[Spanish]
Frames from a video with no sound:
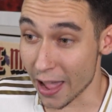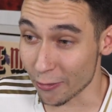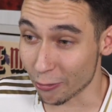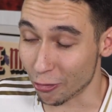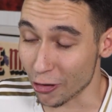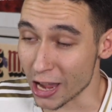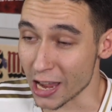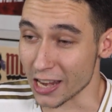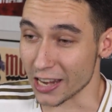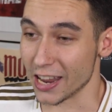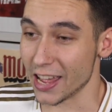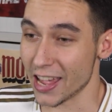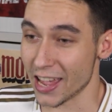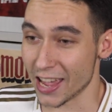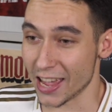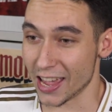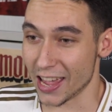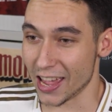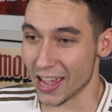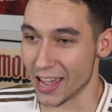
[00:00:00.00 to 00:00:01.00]
En fin,
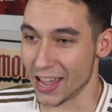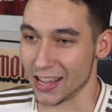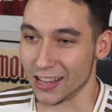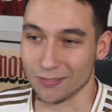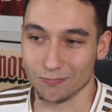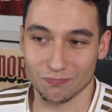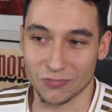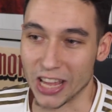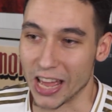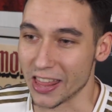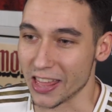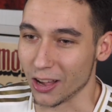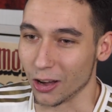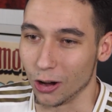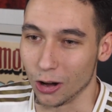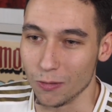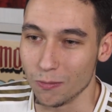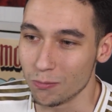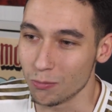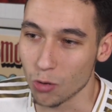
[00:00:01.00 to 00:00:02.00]
eh, ya
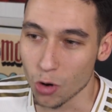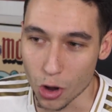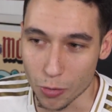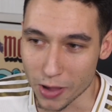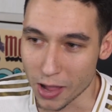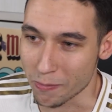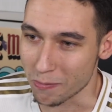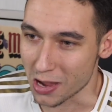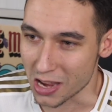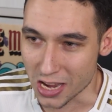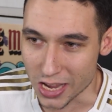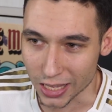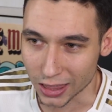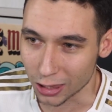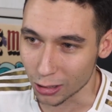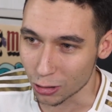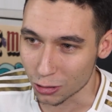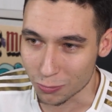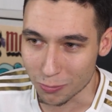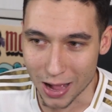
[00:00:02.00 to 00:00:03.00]
digo, muy bien
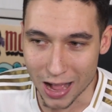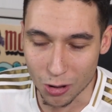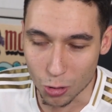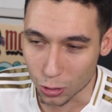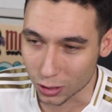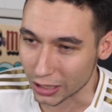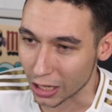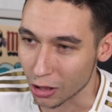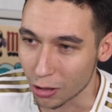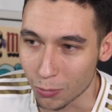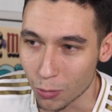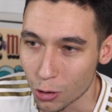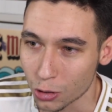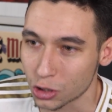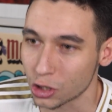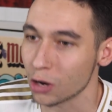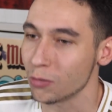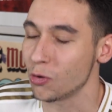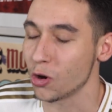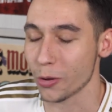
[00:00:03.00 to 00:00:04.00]
Vinicius, me ha gustado
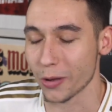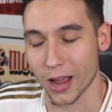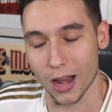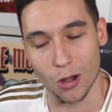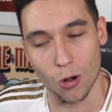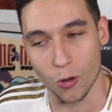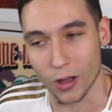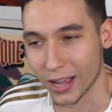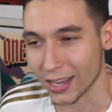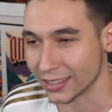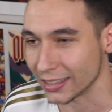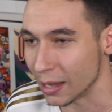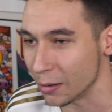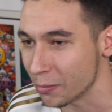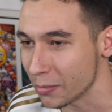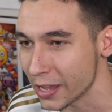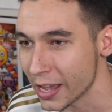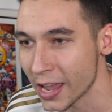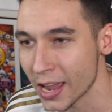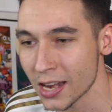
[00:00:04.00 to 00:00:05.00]
mucho, muy bien Lucas
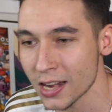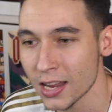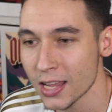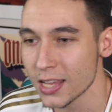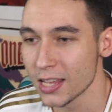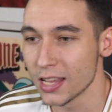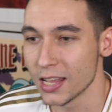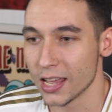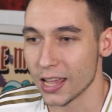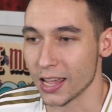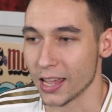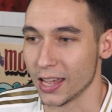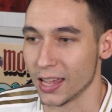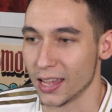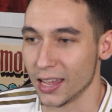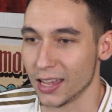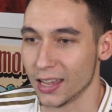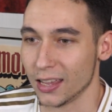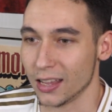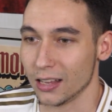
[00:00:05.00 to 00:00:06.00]
también.
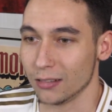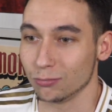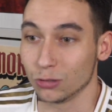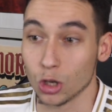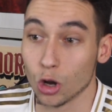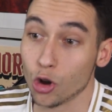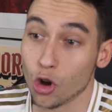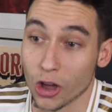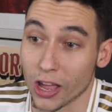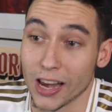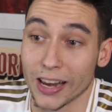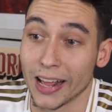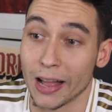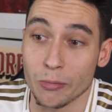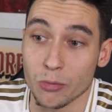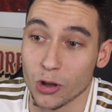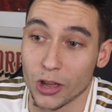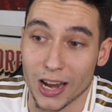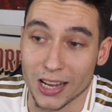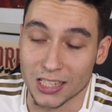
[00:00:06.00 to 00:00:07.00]
Eh, yo creo que el
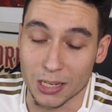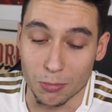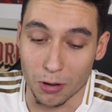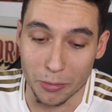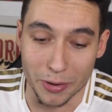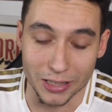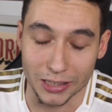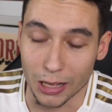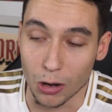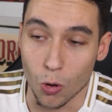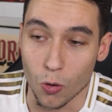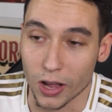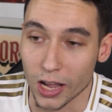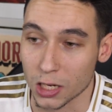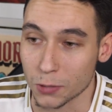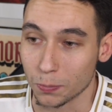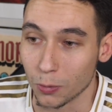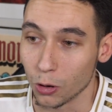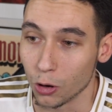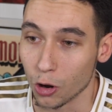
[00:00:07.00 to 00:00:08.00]
cambio era simplemente
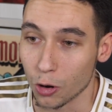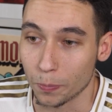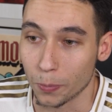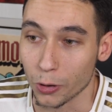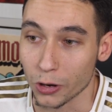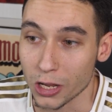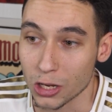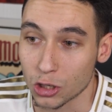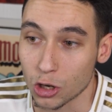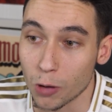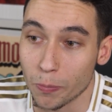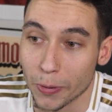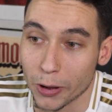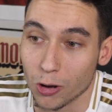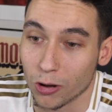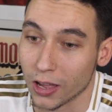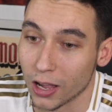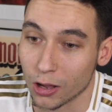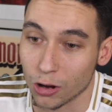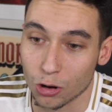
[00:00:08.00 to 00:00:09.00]
Lucas por, porisco,
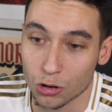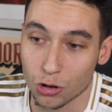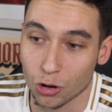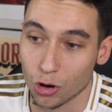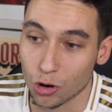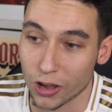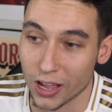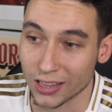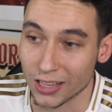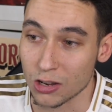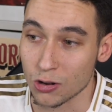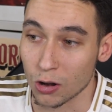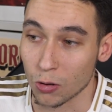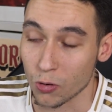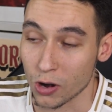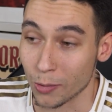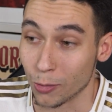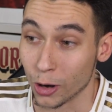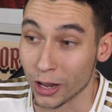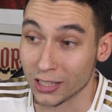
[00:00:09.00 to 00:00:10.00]
Isco, pero que creo, yo creo que ha
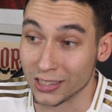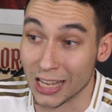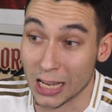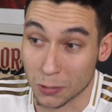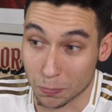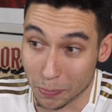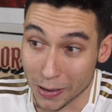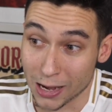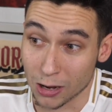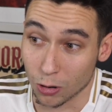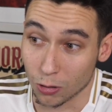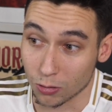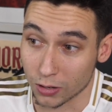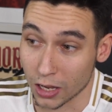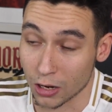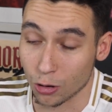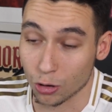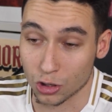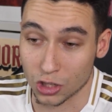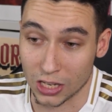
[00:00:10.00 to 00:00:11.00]
tenido alguna molestia.
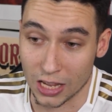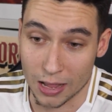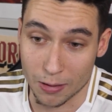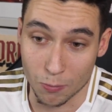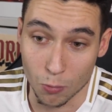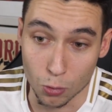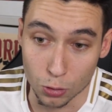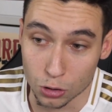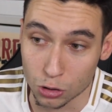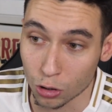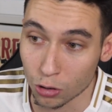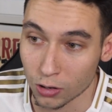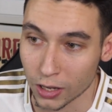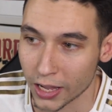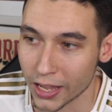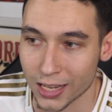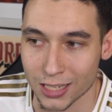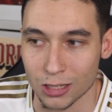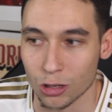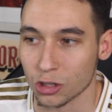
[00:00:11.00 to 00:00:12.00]
Espero que no sea
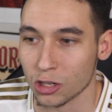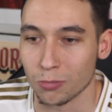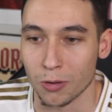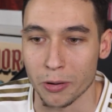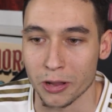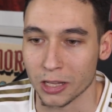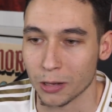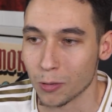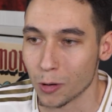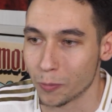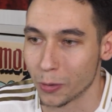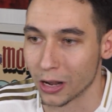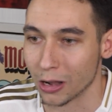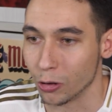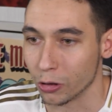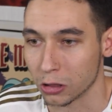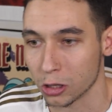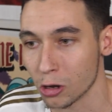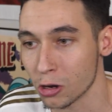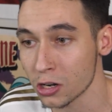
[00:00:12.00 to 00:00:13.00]
mucho, que haya sido simplemente por
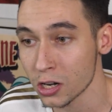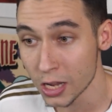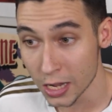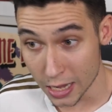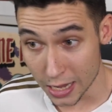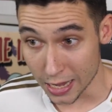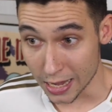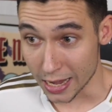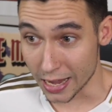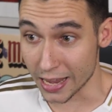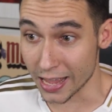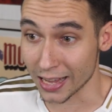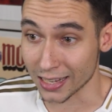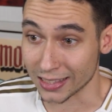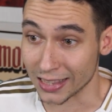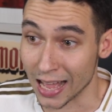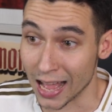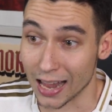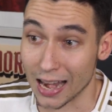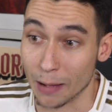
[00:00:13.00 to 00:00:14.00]
precaución. Y
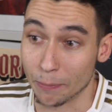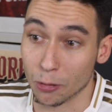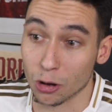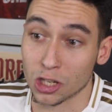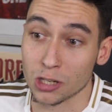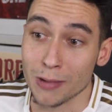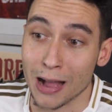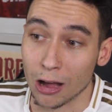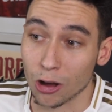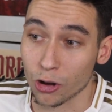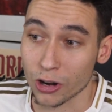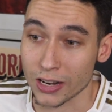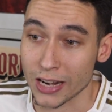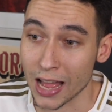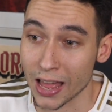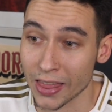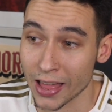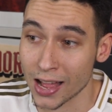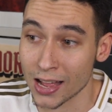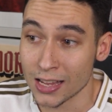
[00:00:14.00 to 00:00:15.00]
ya está, la próxima
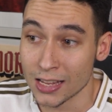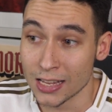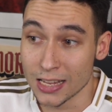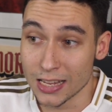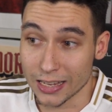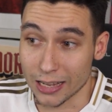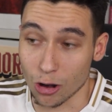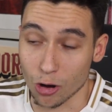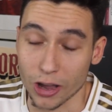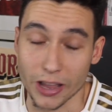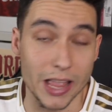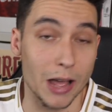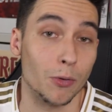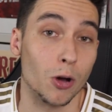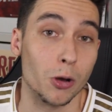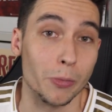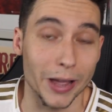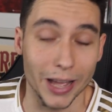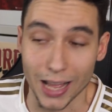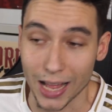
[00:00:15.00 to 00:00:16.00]
jornada creo que
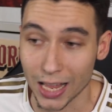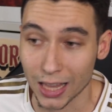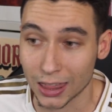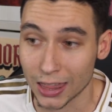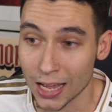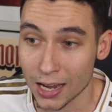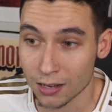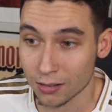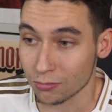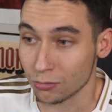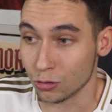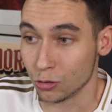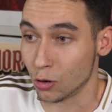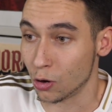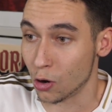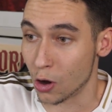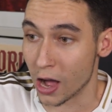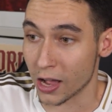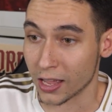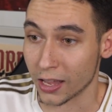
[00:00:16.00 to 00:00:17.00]
ya vuelve Hazard.
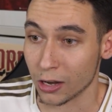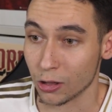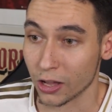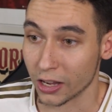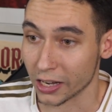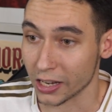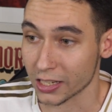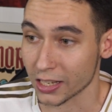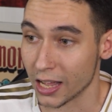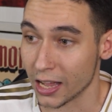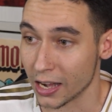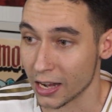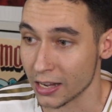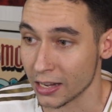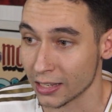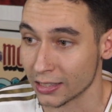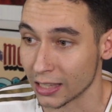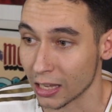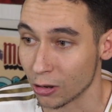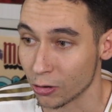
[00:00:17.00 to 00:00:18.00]
No ha querido
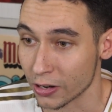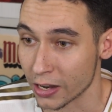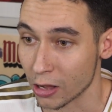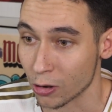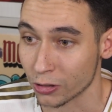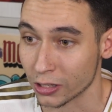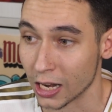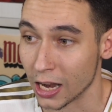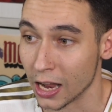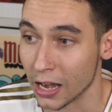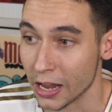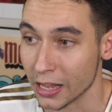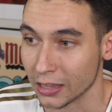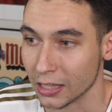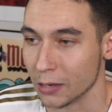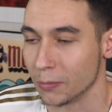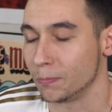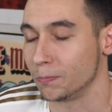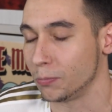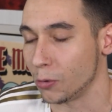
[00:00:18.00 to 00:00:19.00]
arriesgar en esta jornada contra la
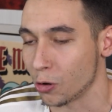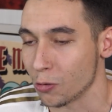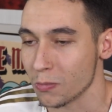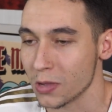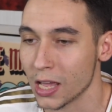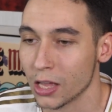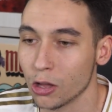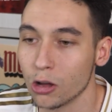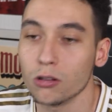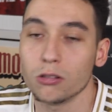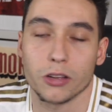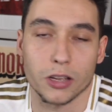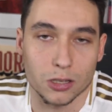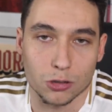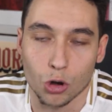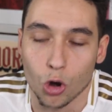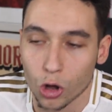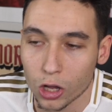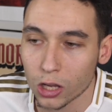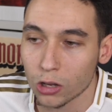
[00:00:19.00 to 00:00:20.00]
Leti por
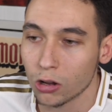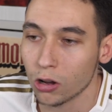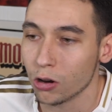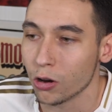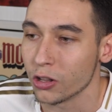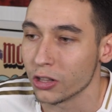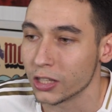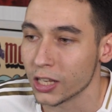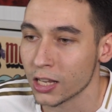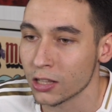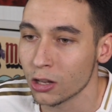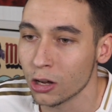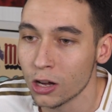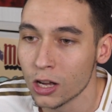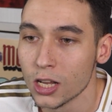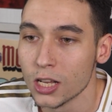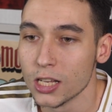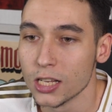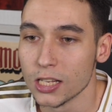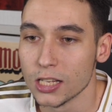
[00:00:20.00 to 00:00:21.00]
miedo, es lógico, lo
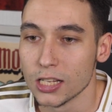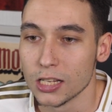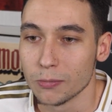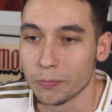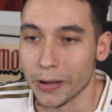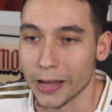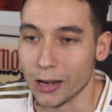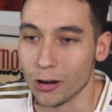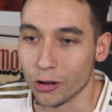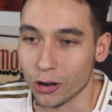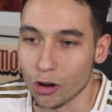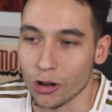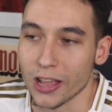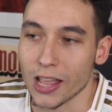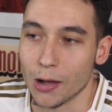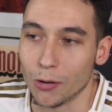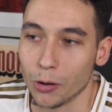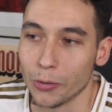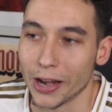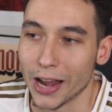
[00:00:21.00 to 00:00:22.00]
entiendo. Pero
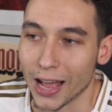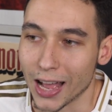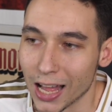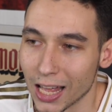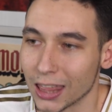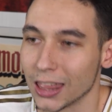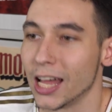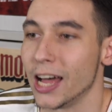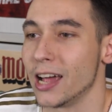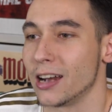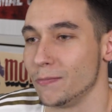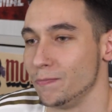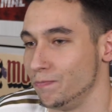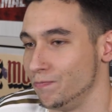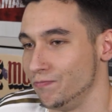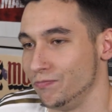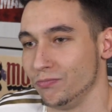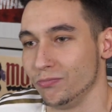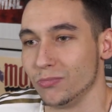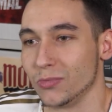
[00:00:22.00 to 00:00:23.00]
creo que ya volverá
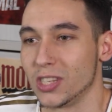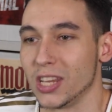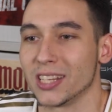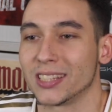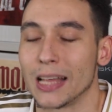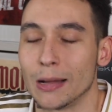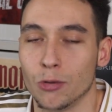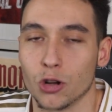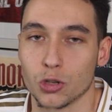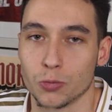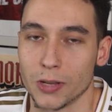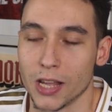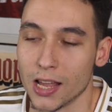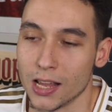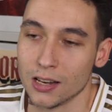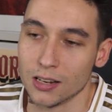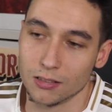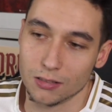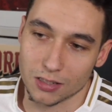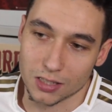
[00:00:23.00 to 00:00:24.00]
Hazard. Mm, si estamos
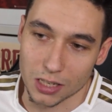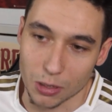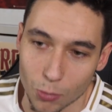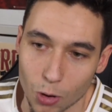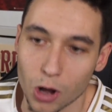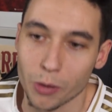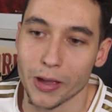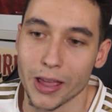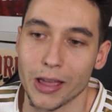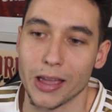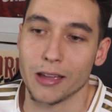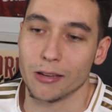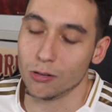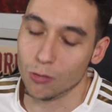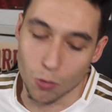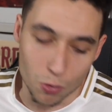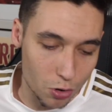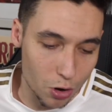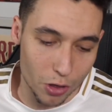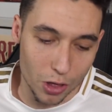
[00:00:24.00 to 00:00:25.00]
bien, si
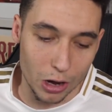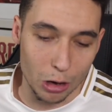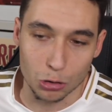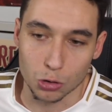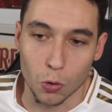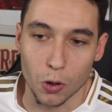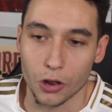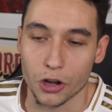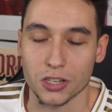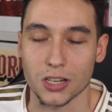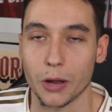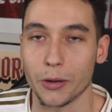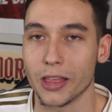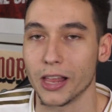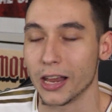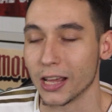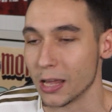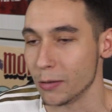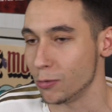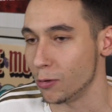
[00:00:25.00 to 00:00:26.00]
vuelve uno de los jugadores
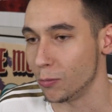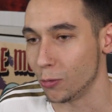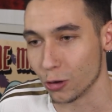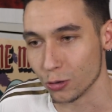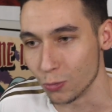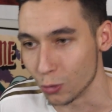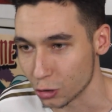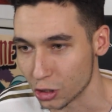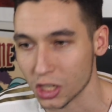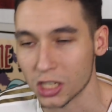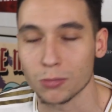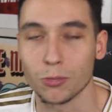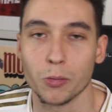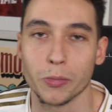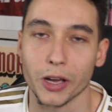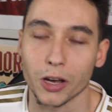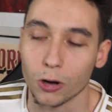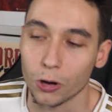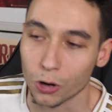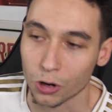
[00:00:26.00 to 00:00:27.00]
clave del equipo, pues
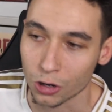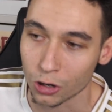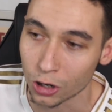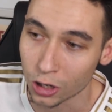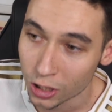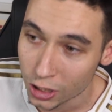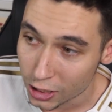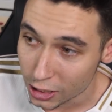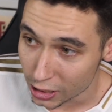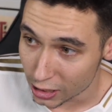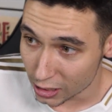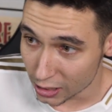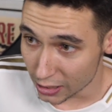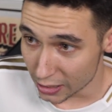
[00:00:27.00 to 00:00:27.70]
muchísimo mejor, ¿no?